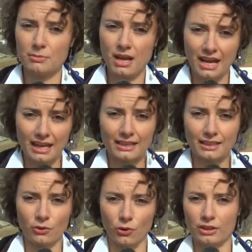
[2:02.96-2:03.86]
ma
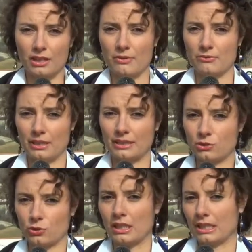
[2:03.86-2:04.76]
anche con le
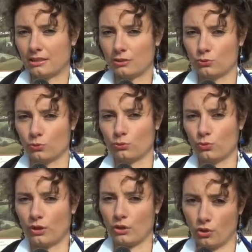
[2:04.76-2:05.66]
infiltrazioni nel
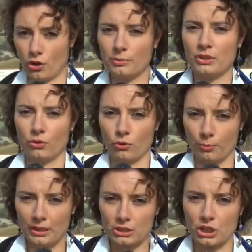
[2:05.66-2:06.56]
tessuto economico e
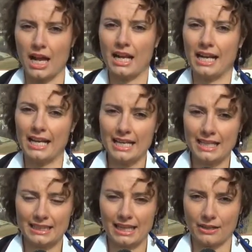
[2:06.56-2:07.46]
commerciale
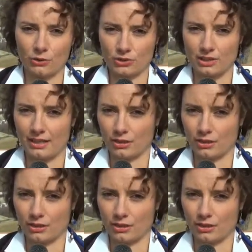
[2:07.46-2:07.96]
della nostra